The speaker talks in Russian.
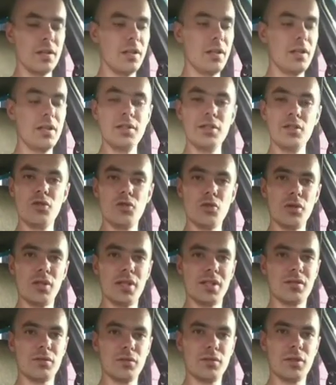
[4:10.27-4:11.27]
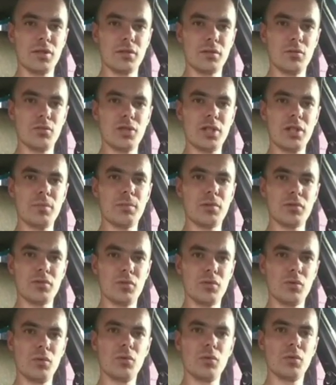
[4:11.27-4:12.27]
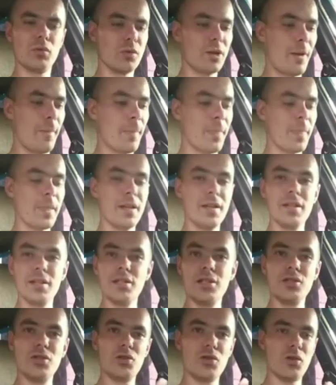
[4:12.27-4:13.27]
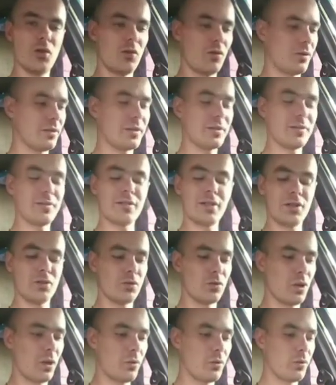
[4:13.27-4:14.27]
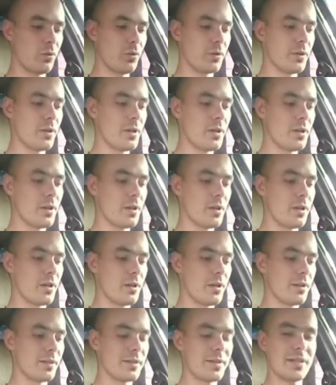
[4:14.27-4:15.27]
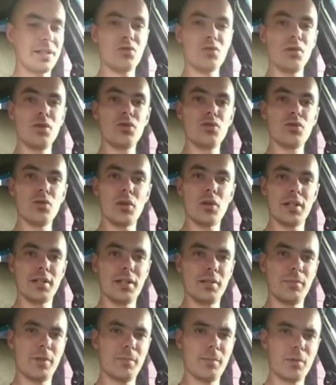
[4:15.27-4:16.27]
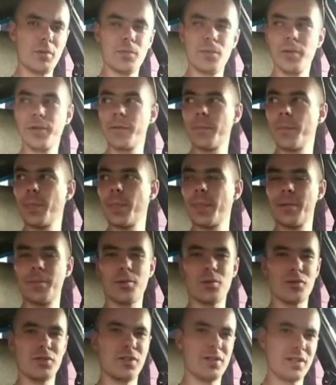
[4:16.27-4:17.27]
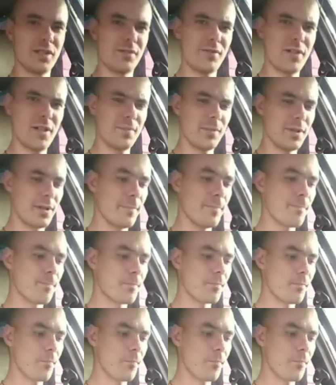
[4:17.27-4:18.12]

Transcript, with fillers: Или ничего не, не отключать, просто дунуть туда. И еще вот я э, хочу такую вот сказать, что еще хотел попробовать, просто нет сейчас времени.